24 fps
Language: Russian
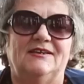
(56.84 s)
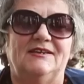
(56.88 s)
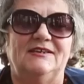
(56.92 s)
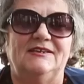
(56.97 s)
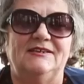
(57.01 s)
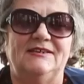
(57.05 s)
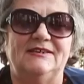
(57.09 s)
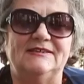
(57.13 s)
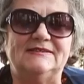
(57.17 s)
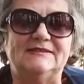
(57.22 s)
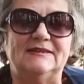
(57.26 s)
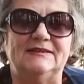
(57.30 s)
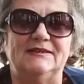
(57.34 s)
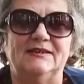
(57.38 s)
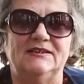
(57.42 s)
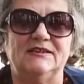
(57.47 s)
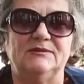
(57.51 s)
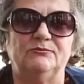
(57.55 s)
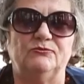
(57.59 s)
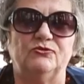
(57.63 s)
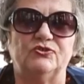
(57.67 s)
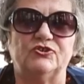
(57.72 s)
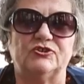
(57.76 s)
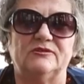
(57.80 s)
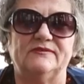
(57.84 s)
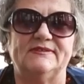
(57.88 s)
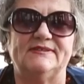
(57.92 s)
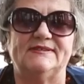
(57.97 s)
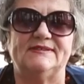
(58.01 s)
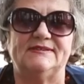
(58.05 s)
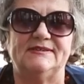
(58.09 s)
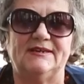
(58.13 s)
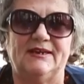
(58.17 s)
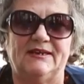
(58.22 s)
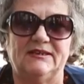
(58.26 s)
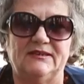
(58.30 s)
Если она немножко
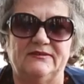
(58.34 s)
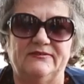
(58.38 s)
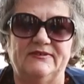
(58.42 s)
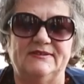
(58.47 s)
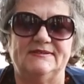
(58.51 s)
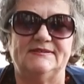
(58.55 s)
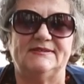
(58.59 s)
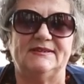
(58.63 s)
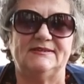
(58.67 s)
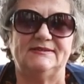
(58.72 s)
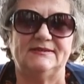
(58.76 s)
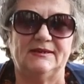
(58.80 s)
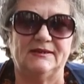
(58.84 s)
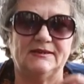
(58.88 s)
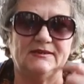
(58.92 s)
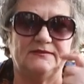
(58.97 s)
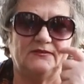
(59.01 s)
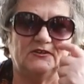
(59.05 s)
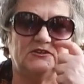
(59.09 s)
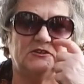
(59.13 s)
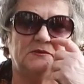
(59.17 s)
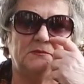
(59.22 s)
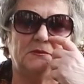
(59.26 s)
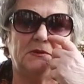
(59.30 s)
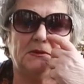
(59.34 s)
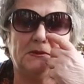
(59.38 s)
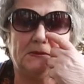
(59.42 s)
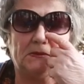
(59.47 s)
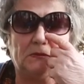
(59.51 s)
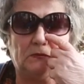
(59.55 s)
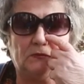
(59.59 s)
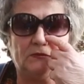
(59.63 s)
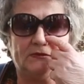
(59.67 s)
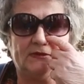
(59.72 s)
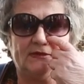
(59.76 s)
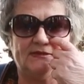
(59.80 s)
стягивает, затягивает, имеет
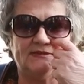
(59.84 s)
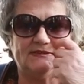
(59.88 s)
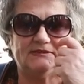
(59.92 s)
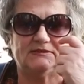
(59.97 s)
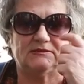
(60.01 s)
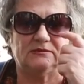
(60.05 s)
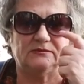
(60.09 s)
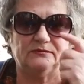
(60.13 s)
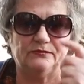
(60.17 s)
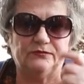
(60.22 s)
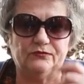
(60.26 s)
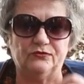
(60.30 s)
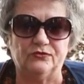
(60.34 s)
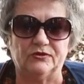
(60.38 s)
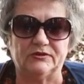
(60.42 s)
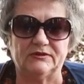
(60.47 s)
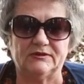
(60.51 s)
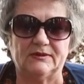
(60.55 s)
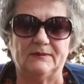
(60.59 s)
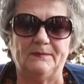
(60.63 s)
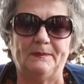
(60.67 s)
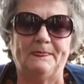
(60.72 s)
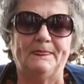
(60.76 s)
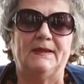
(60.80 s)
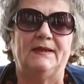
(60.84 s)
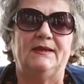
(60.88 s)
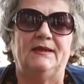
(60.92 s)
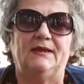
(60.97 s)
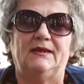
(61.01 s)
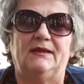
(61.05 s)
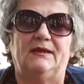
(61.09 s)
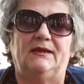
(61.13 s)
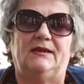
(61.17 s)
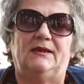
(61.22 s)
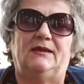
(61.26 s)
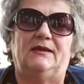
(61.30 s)
какой-то дискомфорт,
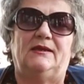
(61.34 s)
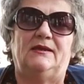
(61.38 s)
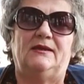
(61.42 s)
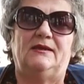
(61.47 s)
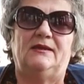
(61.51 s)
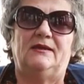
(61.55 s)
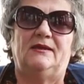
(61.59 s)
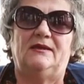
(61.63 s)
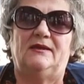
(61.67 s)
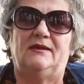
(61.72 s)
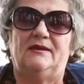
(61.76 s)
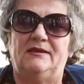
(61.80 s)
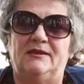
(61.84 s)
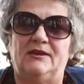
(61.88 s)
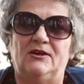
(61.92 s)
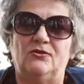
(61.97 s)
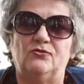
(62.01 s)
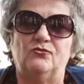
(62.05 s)
я